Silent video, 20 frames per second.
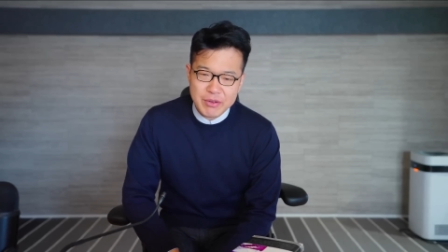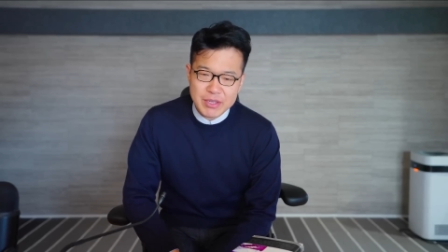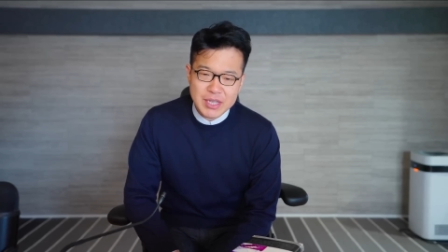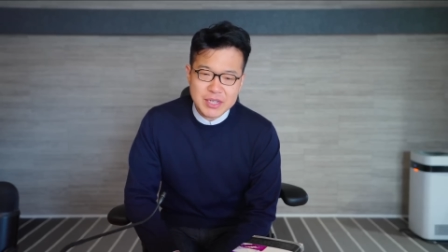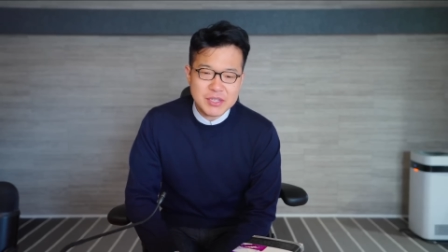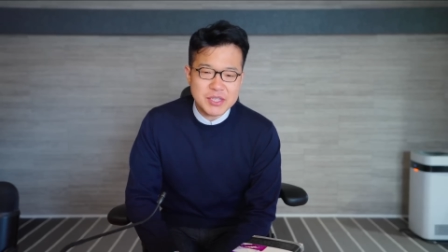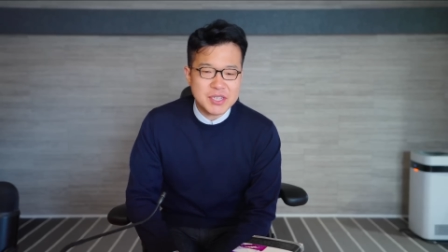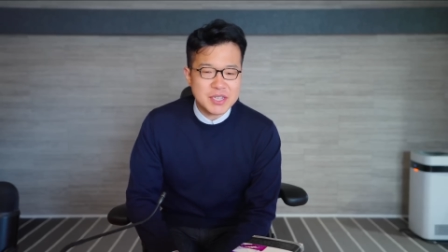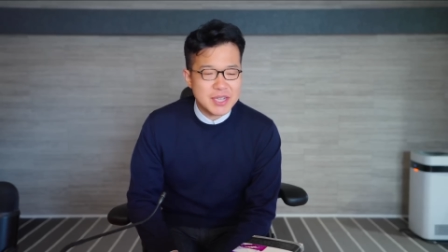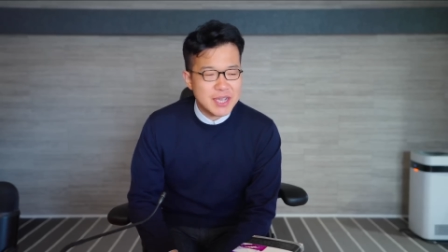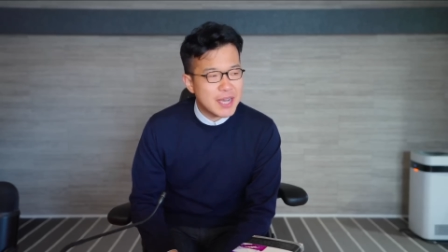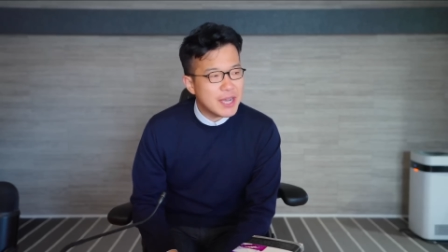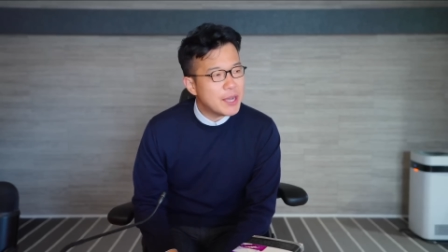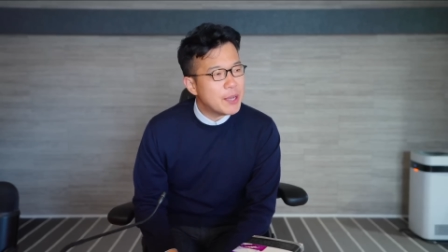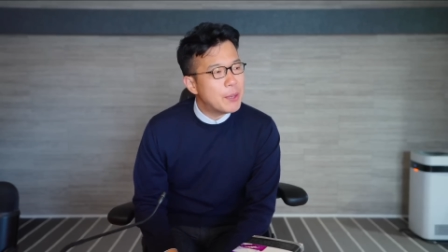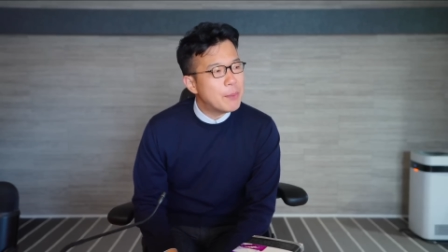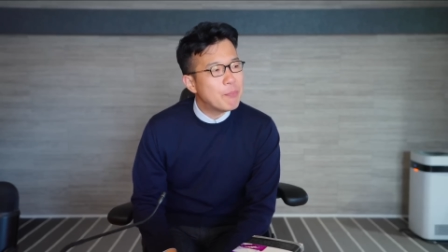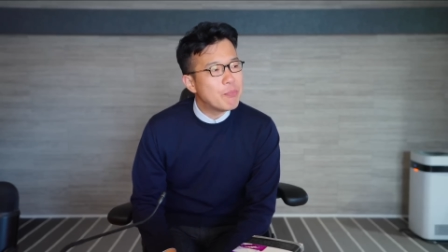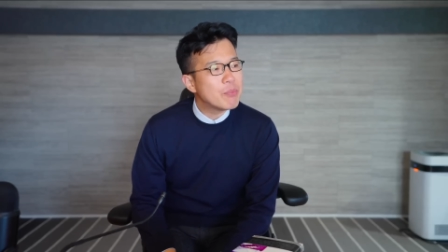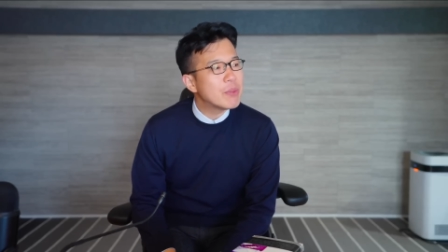私
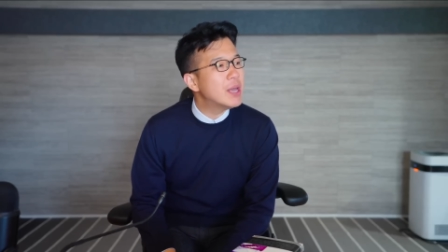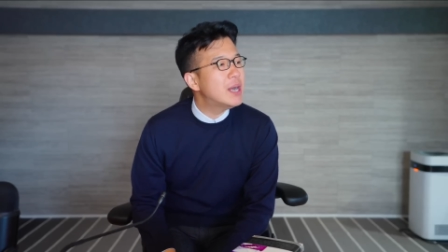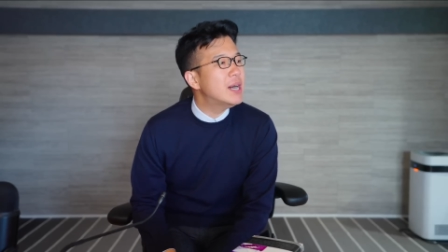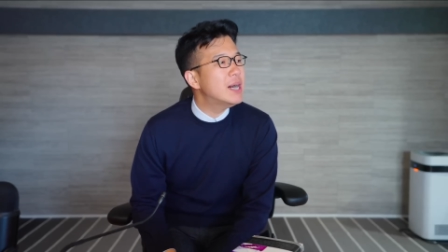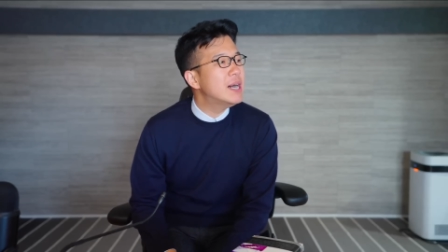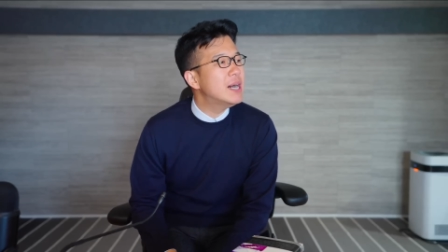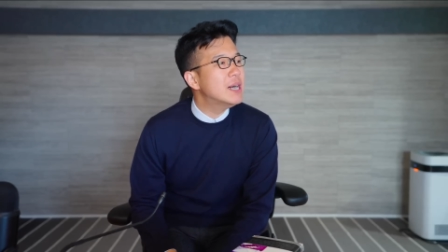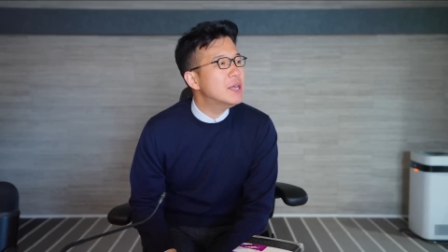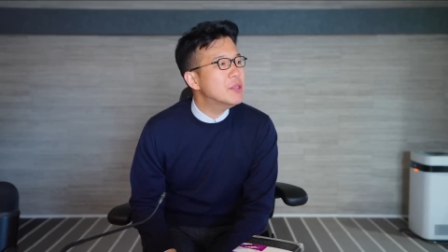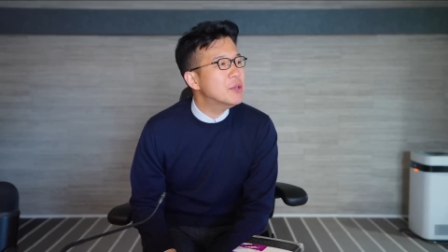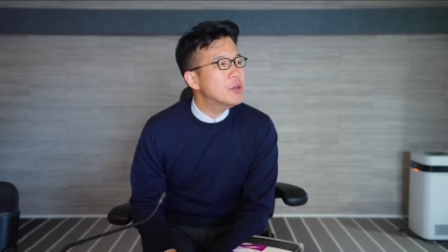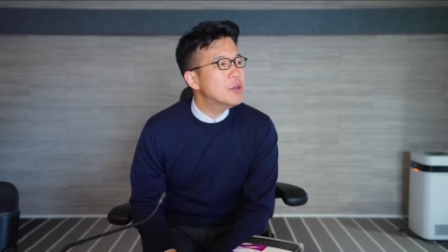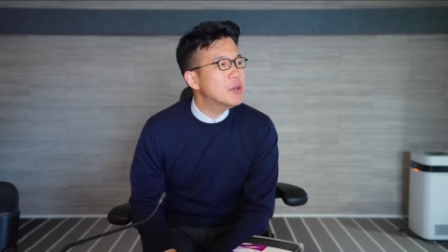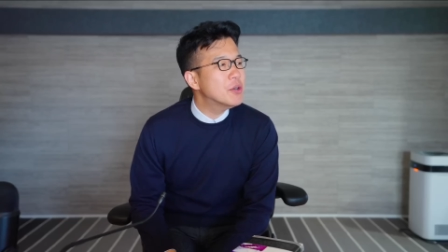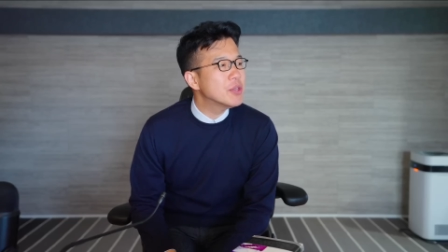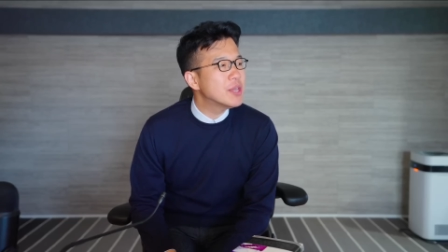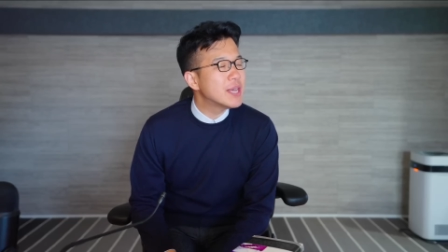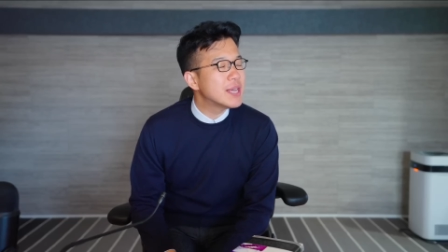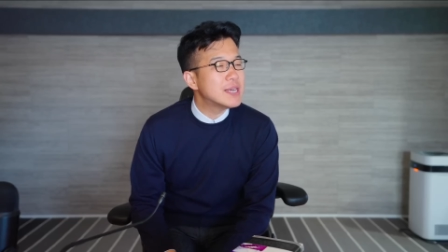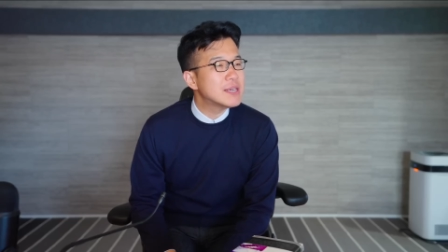が
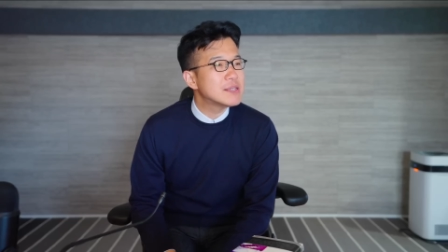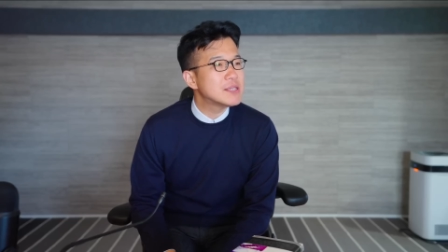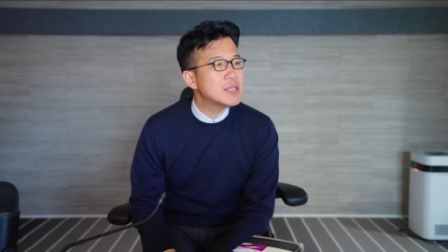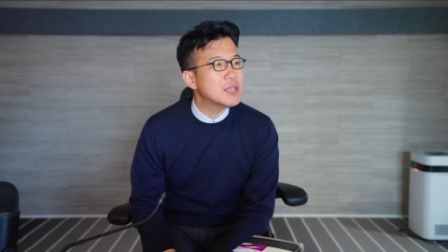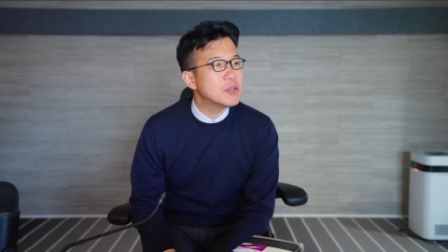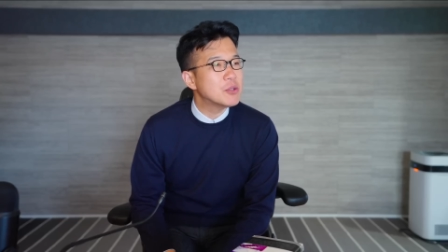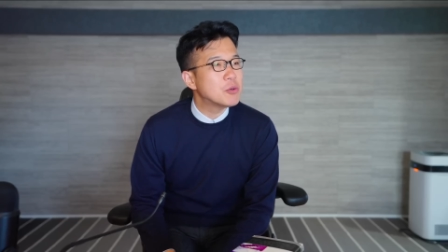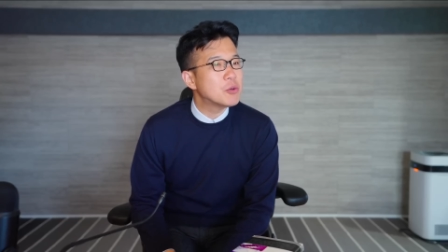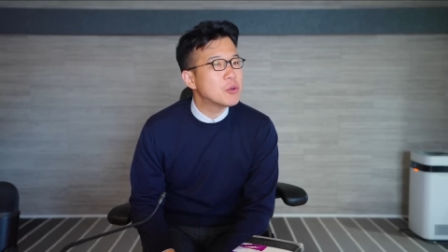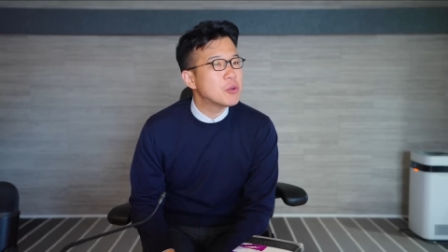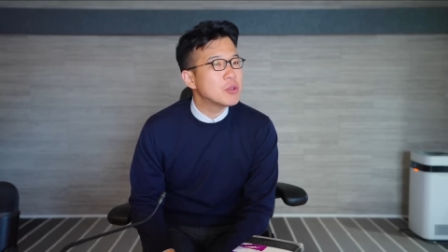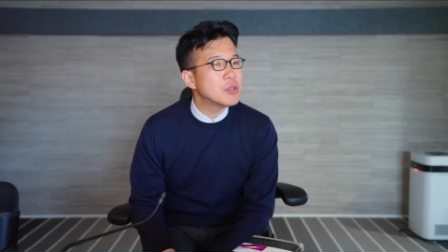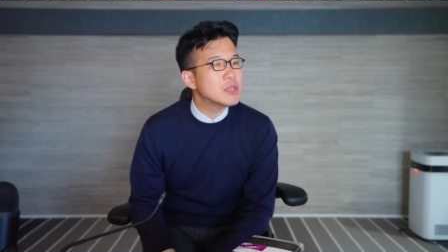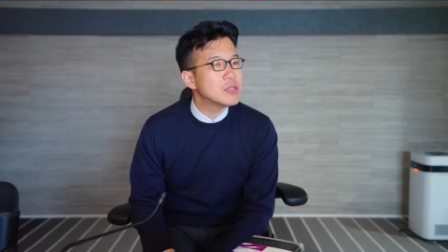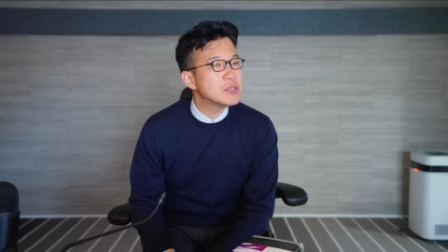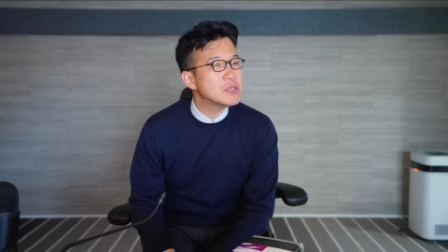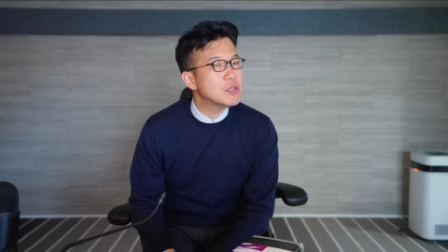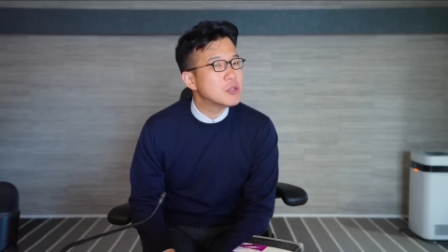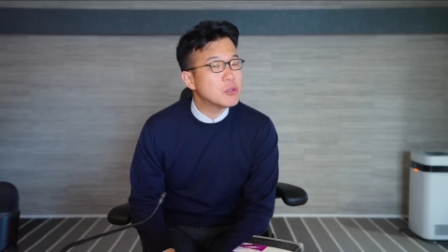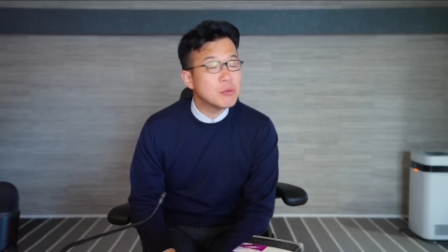大学生の頃に
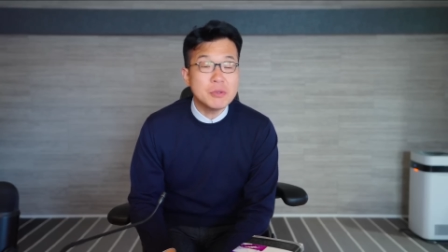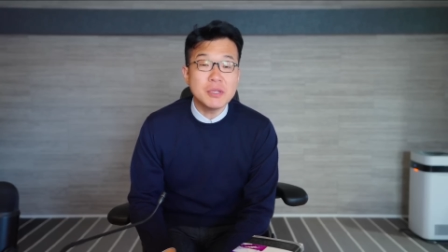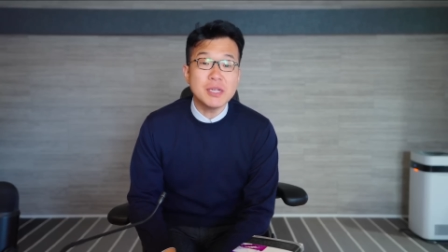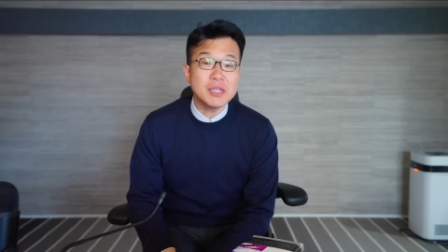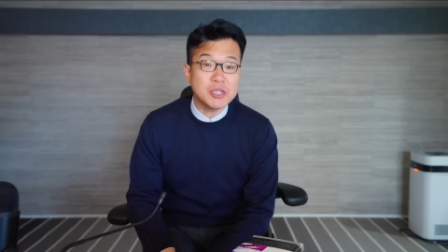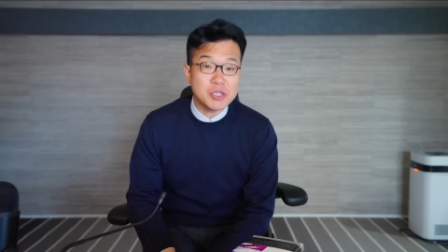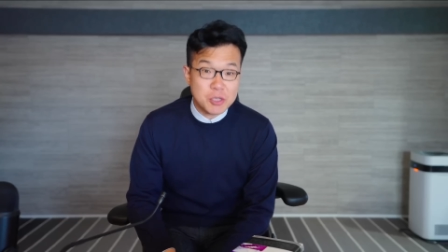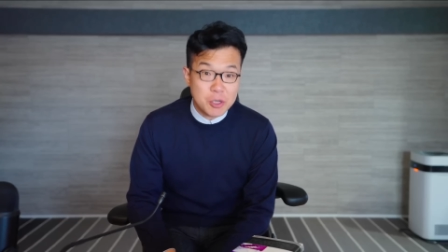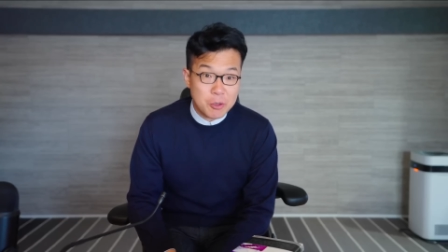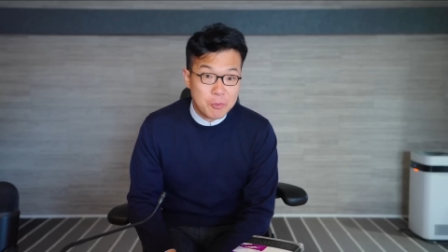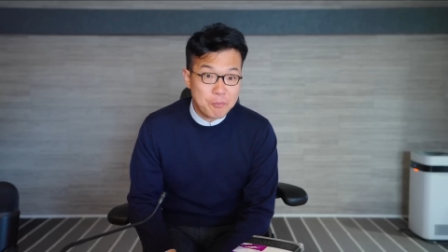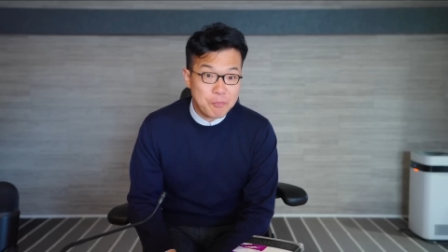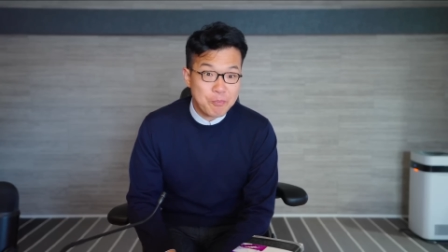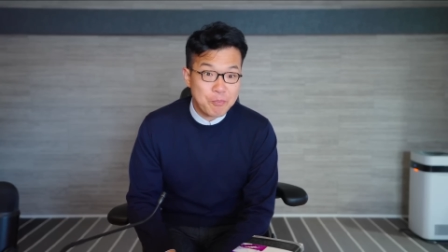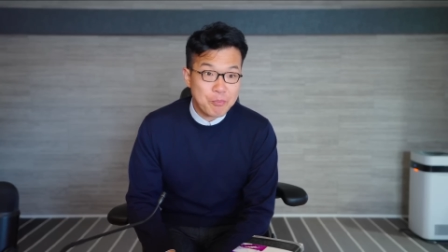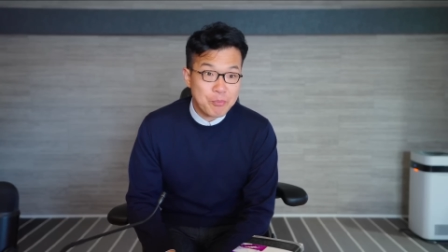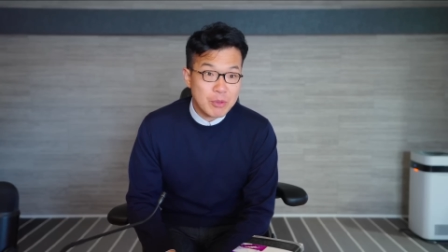ですね、友達と